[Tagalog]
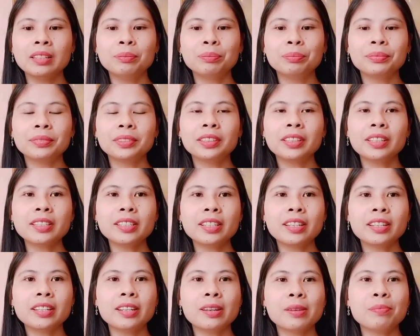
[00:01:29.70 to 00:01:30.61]
Kasi
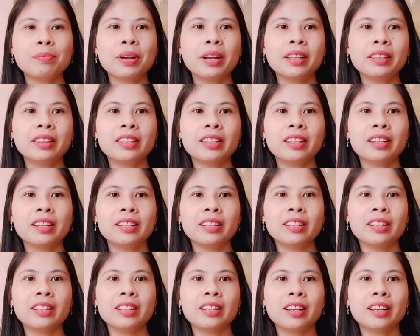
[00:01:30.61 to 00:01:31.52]
in-invite niya
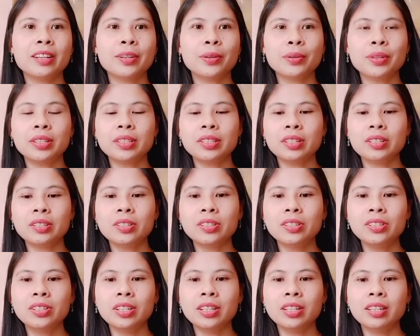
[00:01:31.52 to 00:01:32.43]
ni, ano, ni Sis
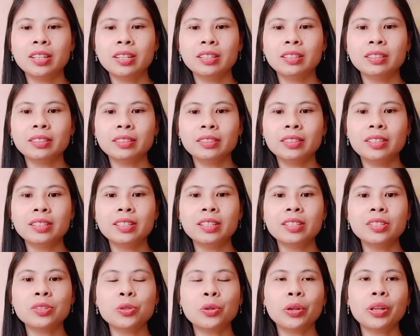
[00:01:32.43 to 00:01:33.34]
Jill, ni
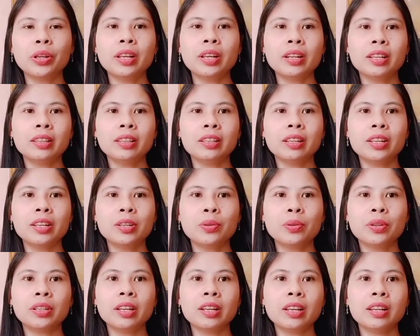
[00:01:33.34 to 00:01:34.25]
Sis Julie in Italy yung
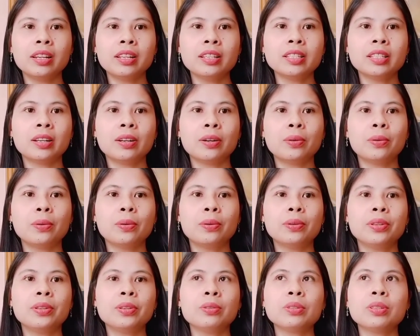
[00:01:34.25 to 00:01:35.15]
nag ls ako.
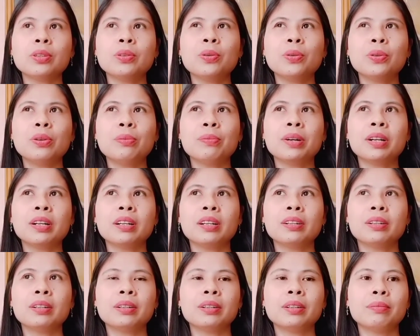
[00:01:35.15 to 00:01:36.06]
Yung siguro mga
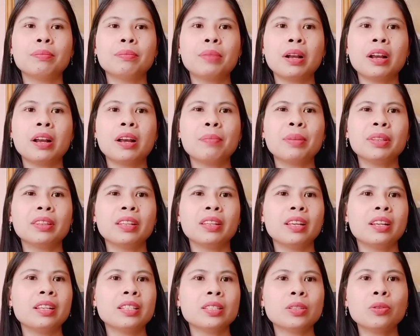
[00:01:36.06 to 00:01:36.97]
pang-apat na
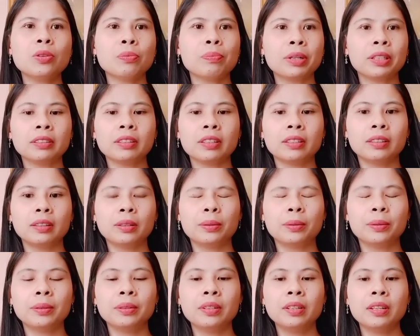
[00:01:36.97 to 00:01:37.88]
LS ko or pang-tatlo.
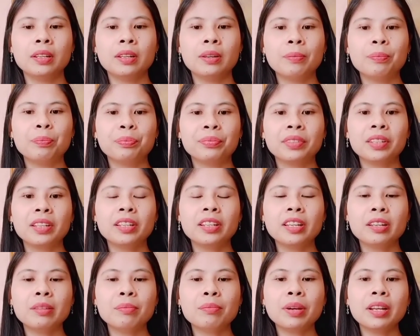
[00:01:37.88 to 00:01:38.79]

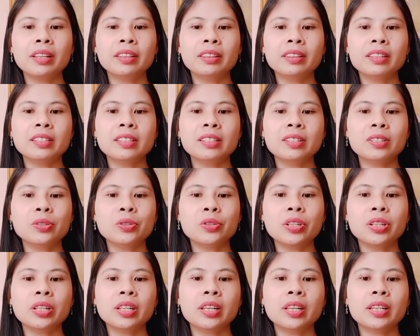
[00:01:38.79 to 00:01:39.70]
In-invite ni Sis
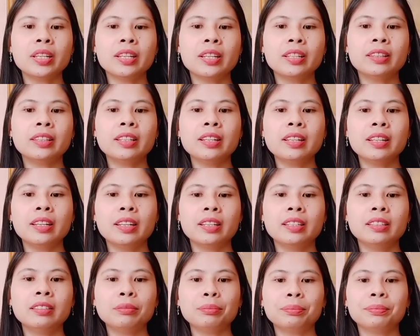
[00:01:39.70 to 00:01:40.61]
Julie in Italy.
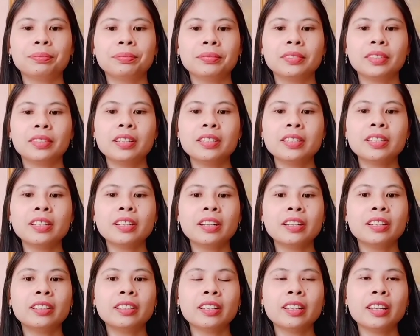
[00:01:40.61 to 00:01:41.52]
At saka
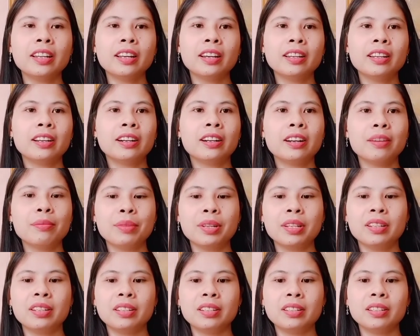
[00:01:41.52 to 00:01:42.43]
nagkakilala kami
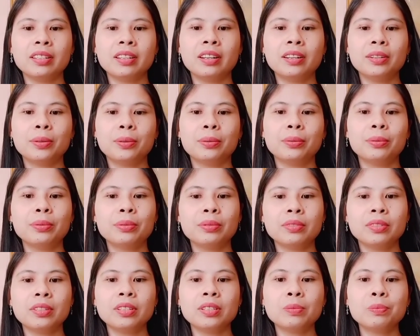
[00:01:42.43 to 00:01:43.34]
ni ano,
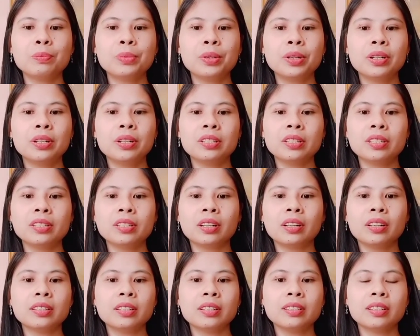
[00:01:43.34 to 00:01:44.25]
Sis Burns at
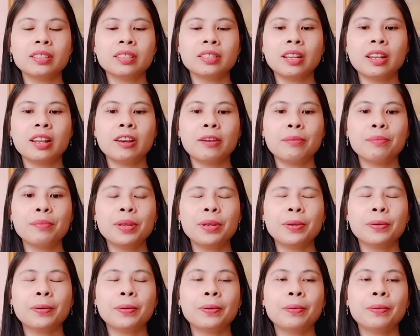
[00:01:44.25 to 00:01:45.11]
saka si Sis Elabio.